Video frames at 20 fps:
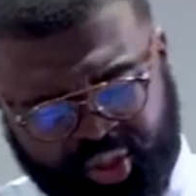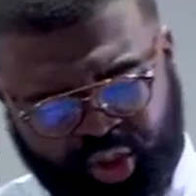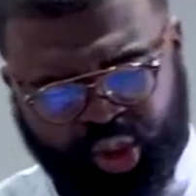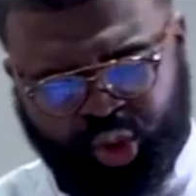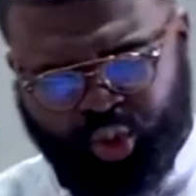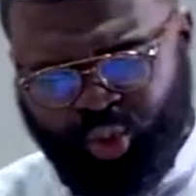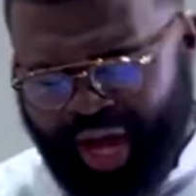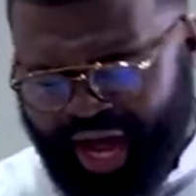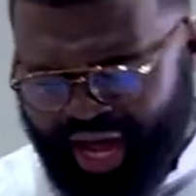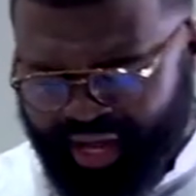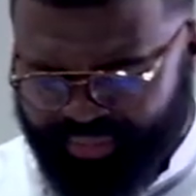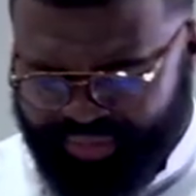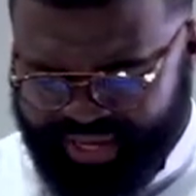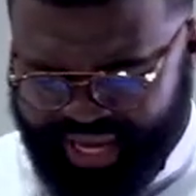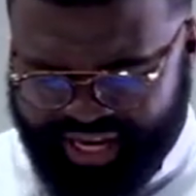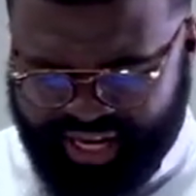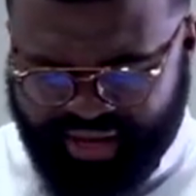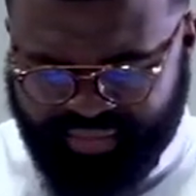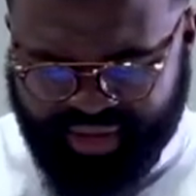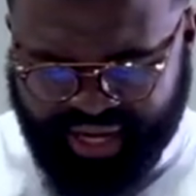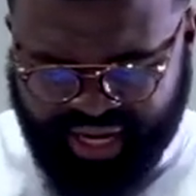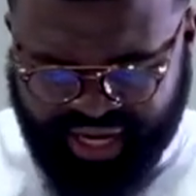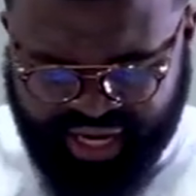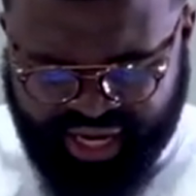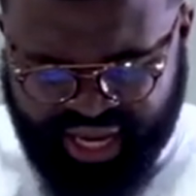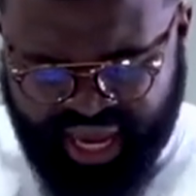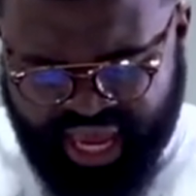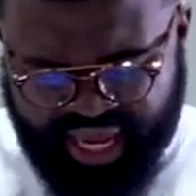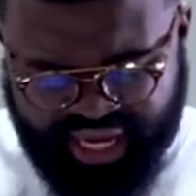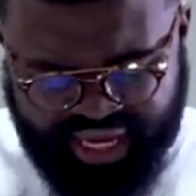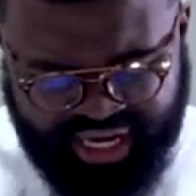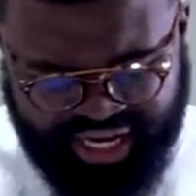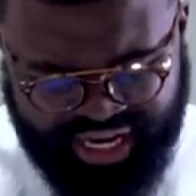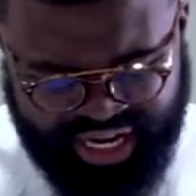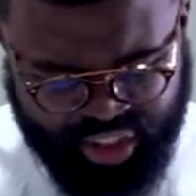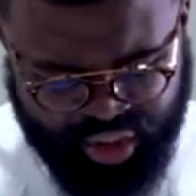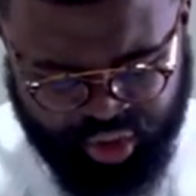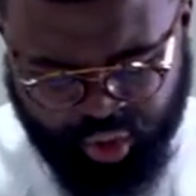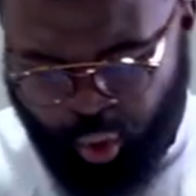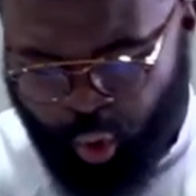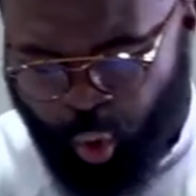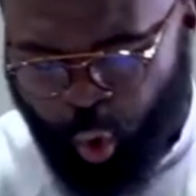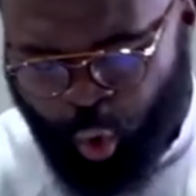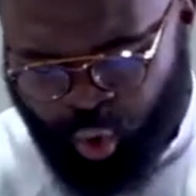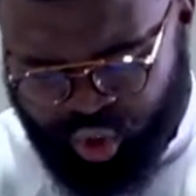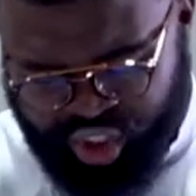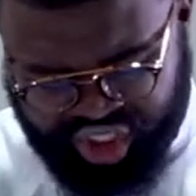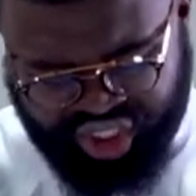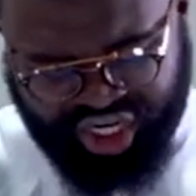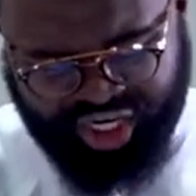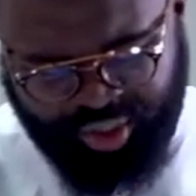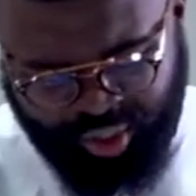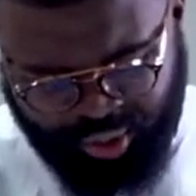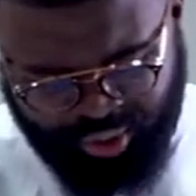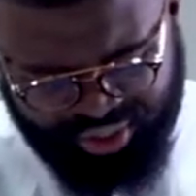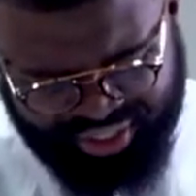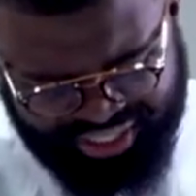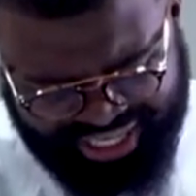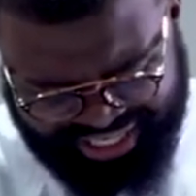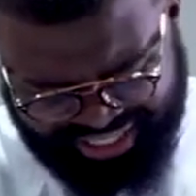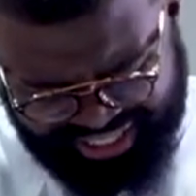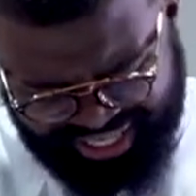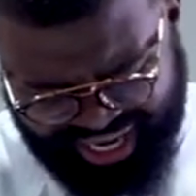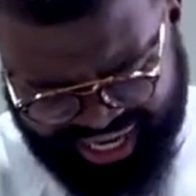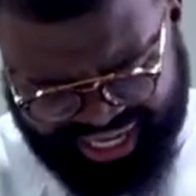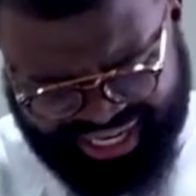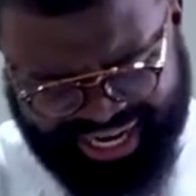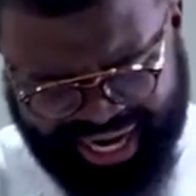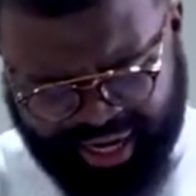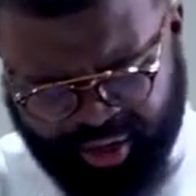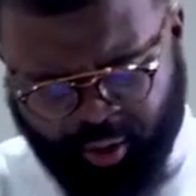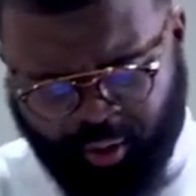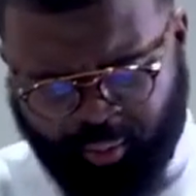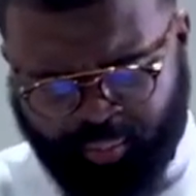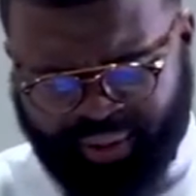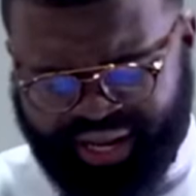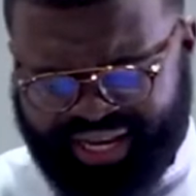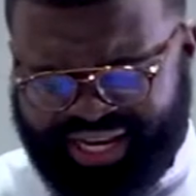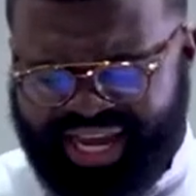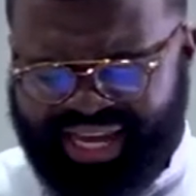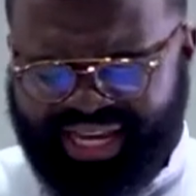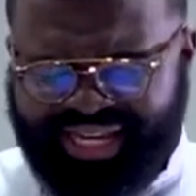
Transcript: soir, bien-aimé, il est ce rocher dans le désert qui accompagnait